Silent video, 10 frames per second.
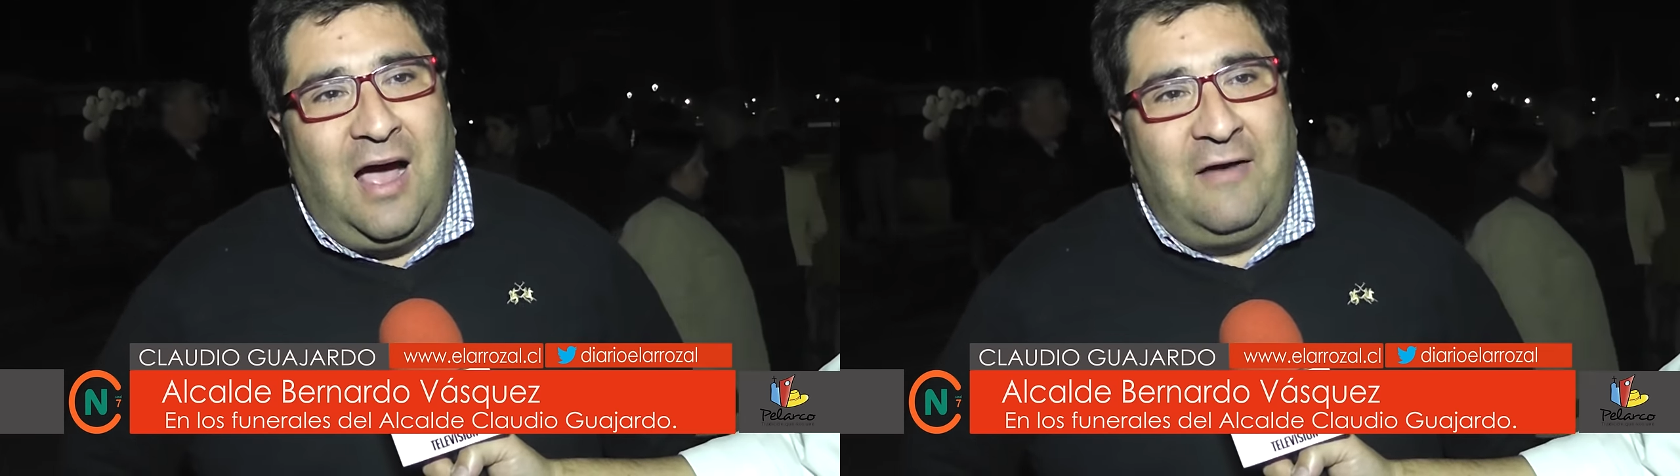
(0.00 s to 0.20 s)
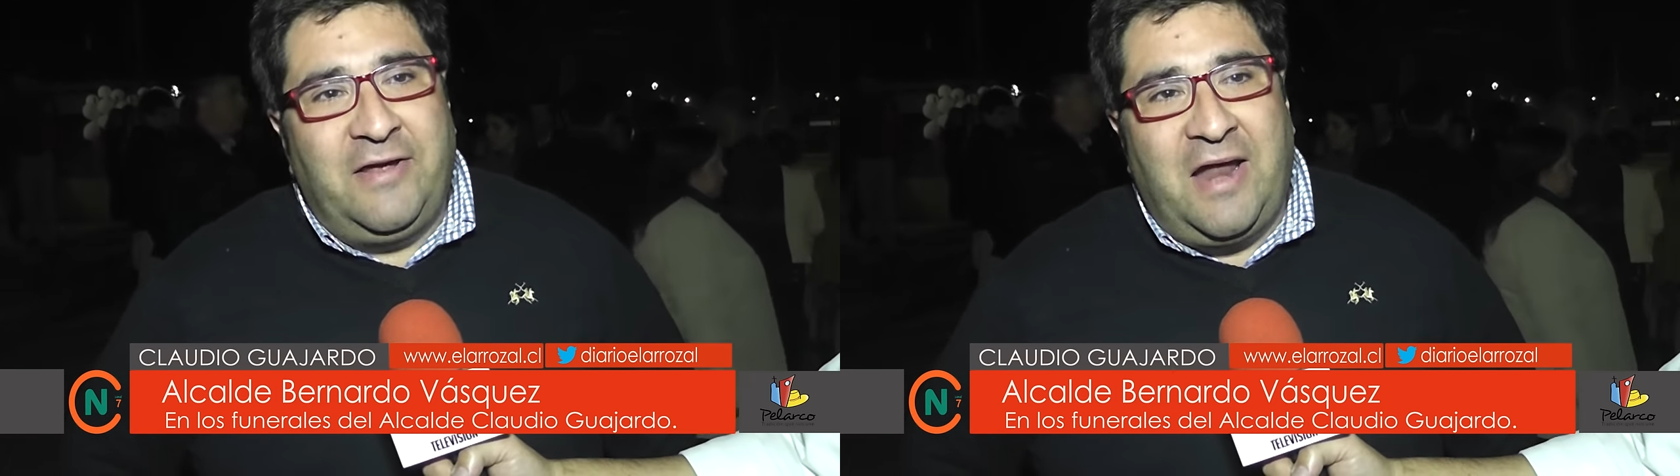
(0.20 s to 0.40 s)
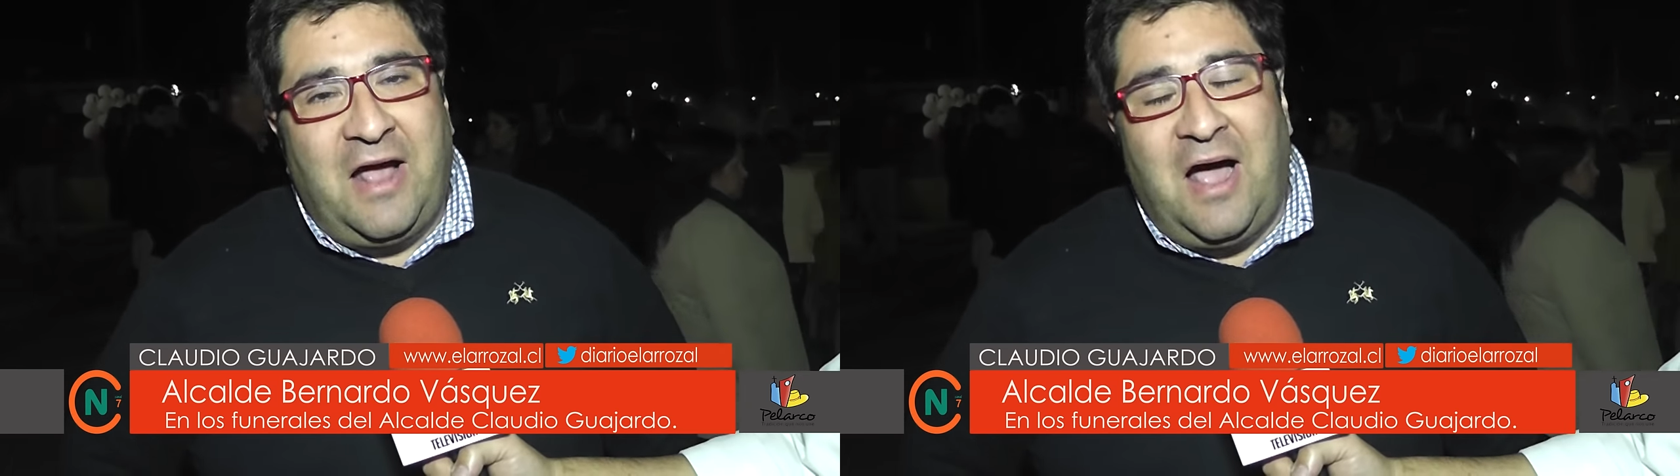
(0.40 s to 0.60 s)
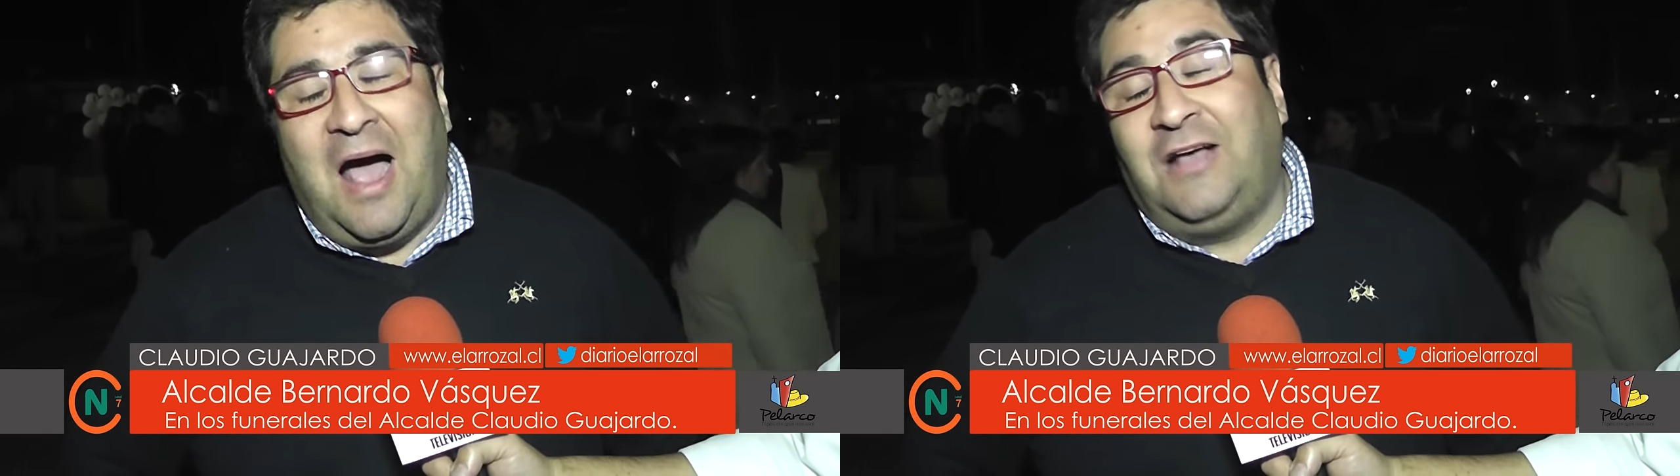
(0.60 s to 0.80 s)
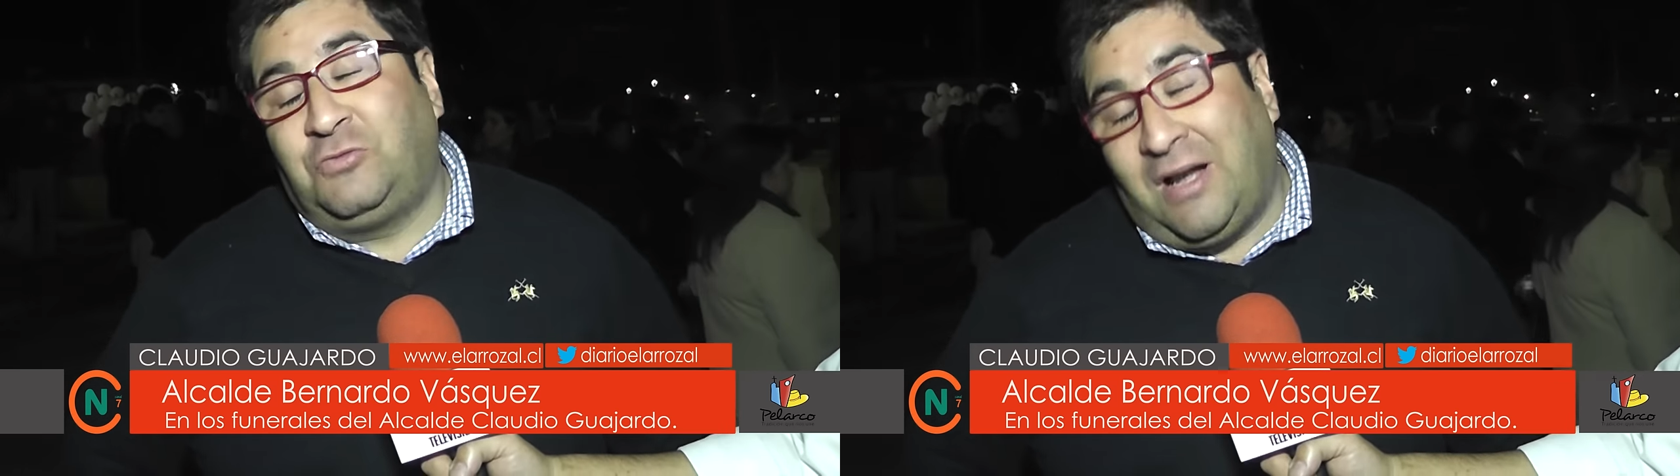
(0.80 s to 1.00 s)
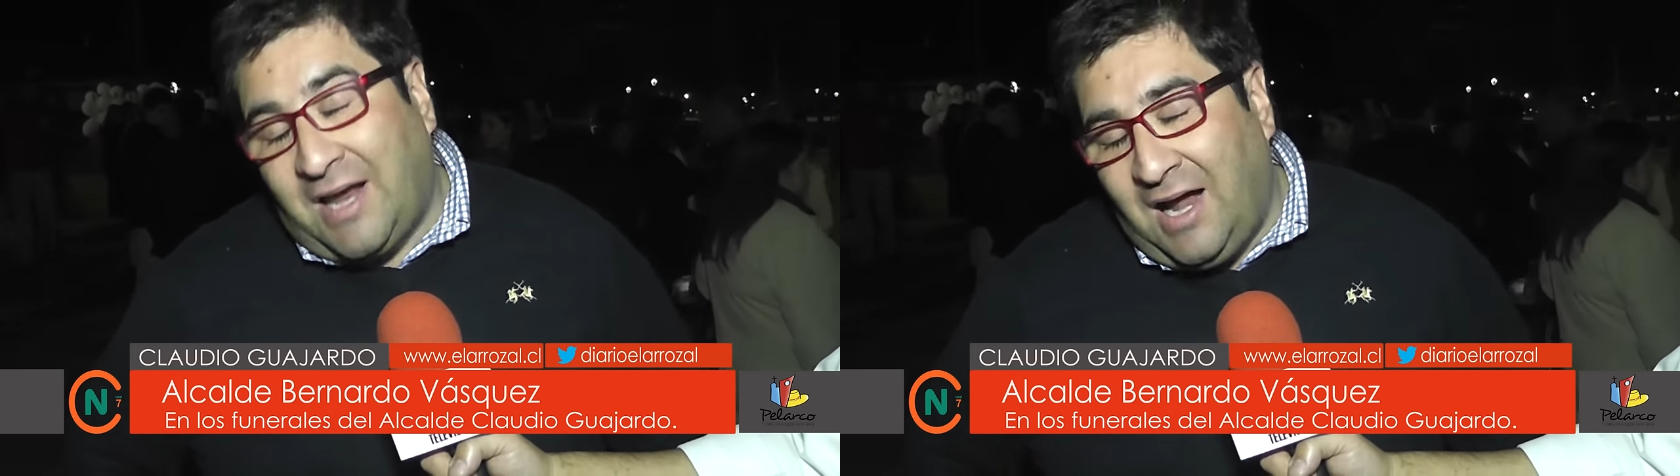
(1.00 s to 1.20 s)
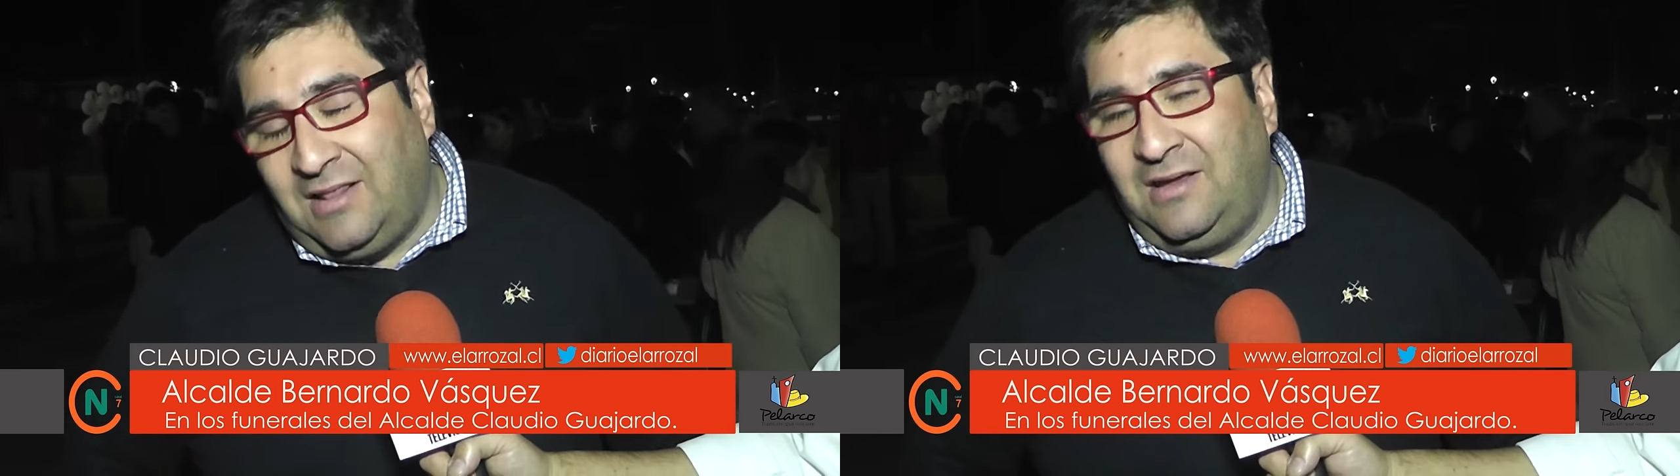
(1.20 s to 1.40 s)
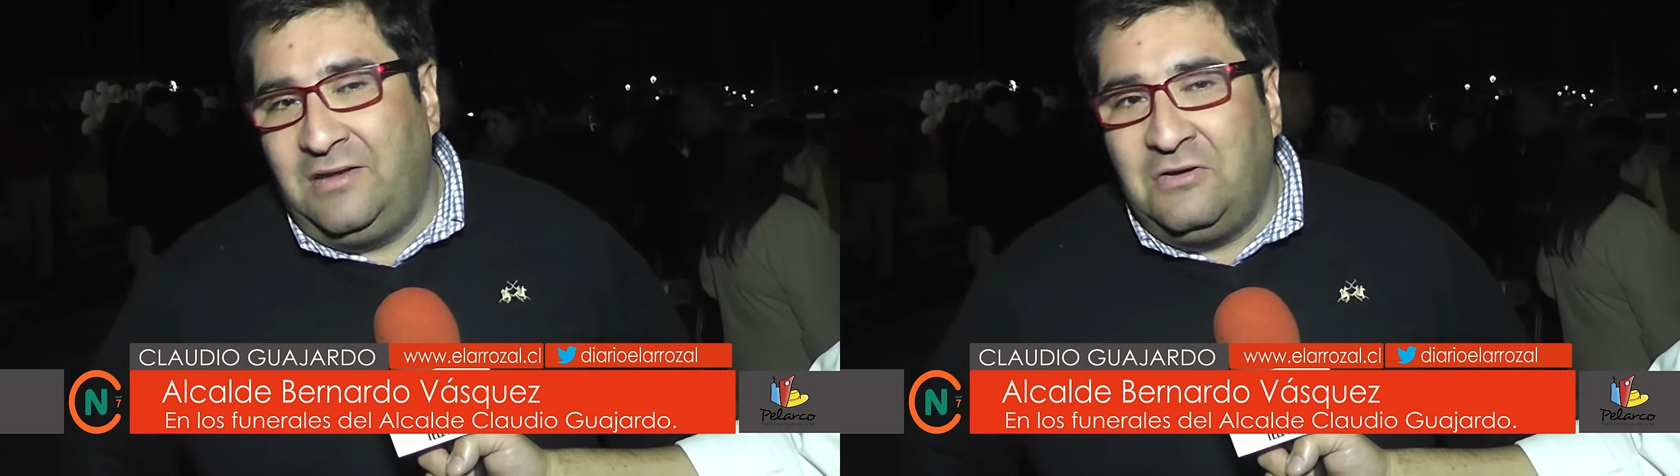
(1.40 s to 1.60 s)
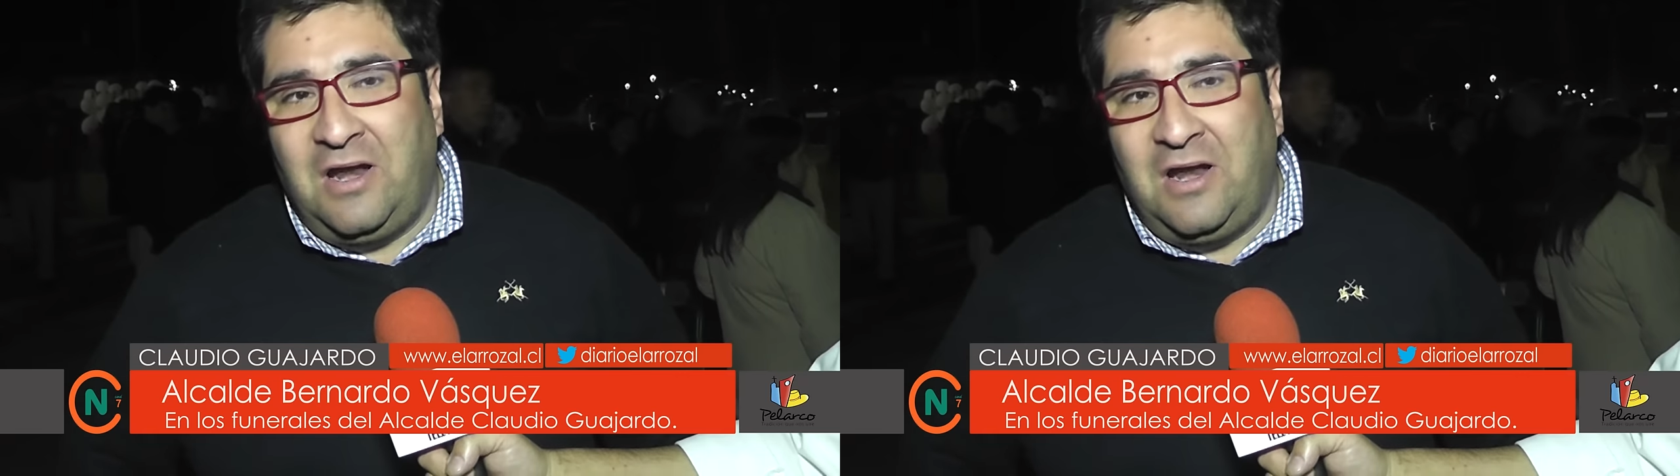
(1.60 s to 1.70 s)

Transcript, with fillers: a ver a, su alcalde.